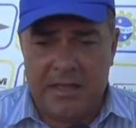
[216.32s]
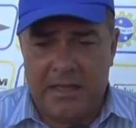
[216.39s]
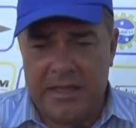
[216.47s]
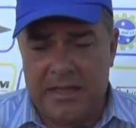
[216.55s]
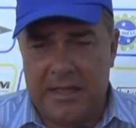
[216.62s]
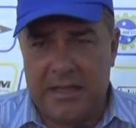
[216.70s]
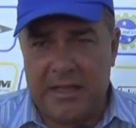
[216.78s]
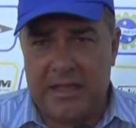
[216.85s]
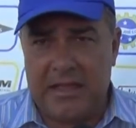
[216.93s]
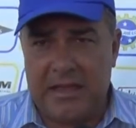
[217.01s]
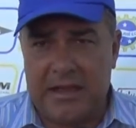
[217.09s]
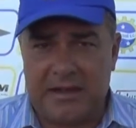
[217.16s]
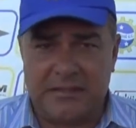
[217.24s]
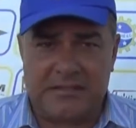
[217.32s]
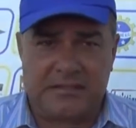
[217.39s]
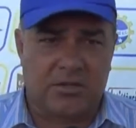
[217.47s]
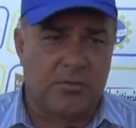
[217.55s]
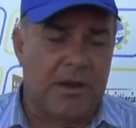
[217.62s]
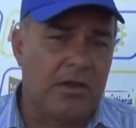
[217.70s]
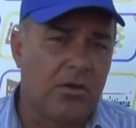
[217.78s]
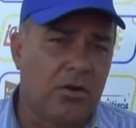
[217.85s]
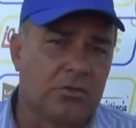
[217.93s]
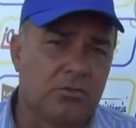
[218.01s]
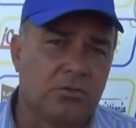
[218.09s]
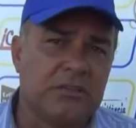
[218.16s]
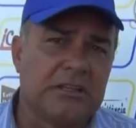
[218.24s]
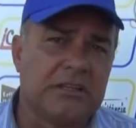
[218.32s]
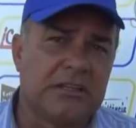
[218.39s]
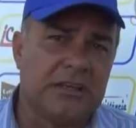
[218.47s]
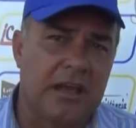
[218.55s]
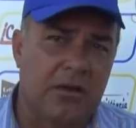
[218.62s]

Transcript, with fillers: É, a questão maior toda aqui